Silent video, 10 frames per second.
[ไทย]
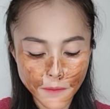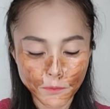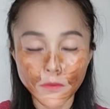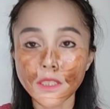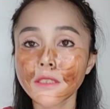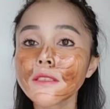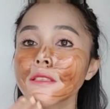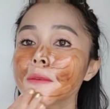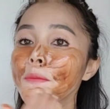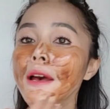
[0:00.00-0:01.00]
สิบถึง
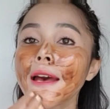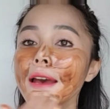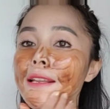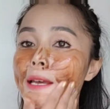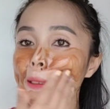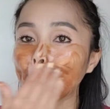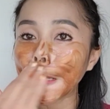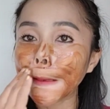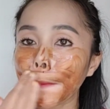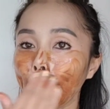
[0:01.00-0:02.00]
สิบห้านา
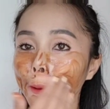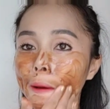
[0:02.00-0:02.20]
ทีพ